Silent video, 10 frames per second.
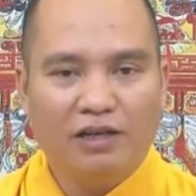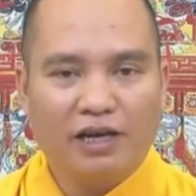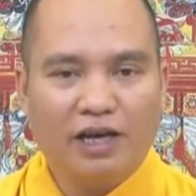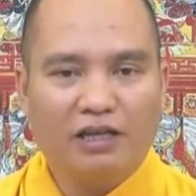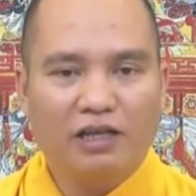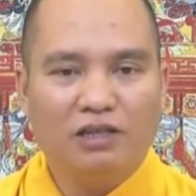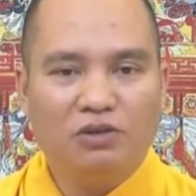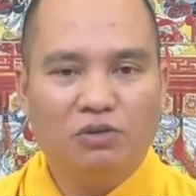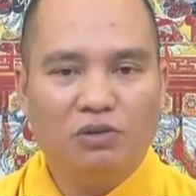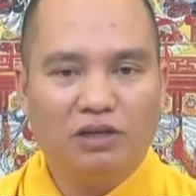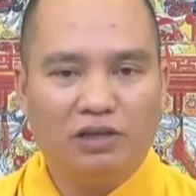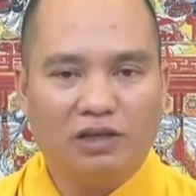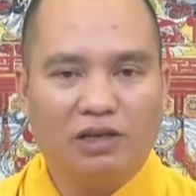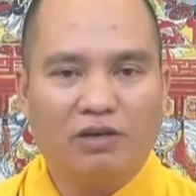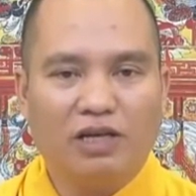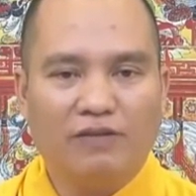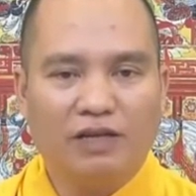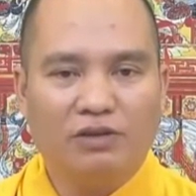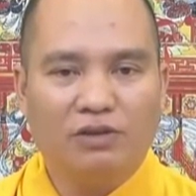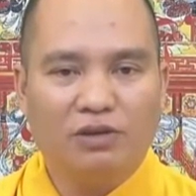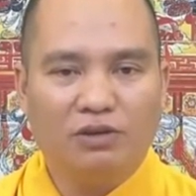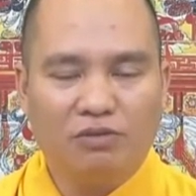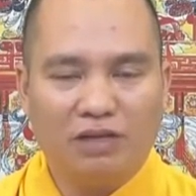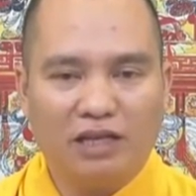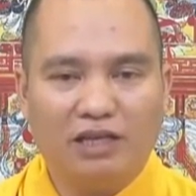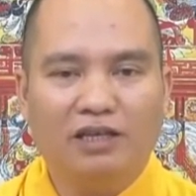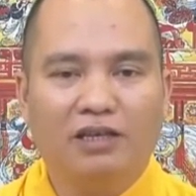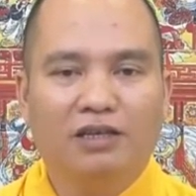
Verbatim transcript: nghe thần chú được đọc kinh Phật rồi chúng ta thì